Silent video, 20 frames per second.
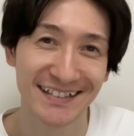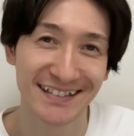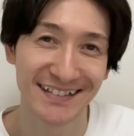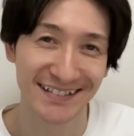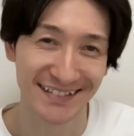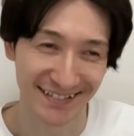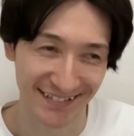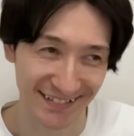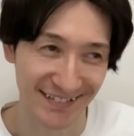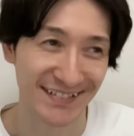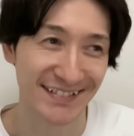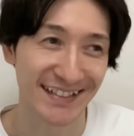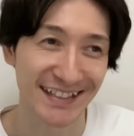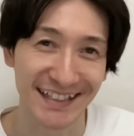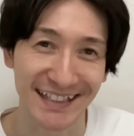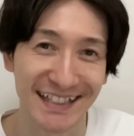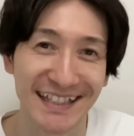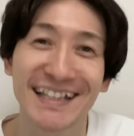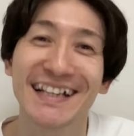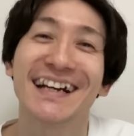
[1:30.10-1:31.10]
うん、
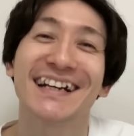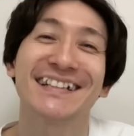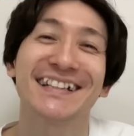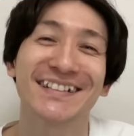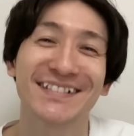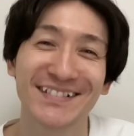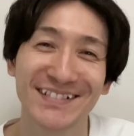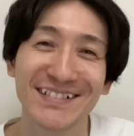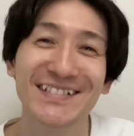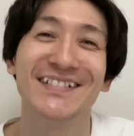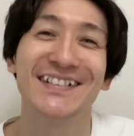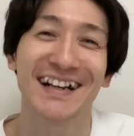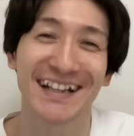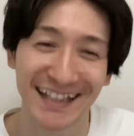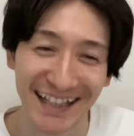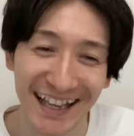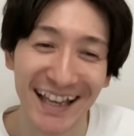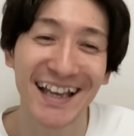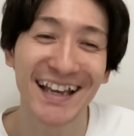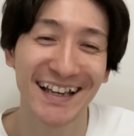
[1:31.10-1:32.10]
言い方というか
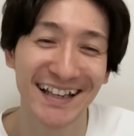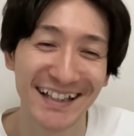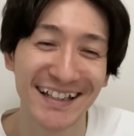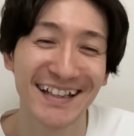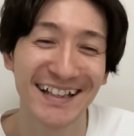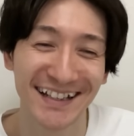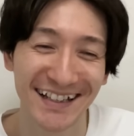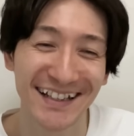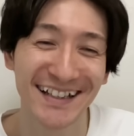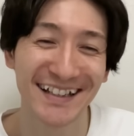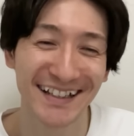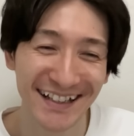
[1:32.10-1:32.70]
ね。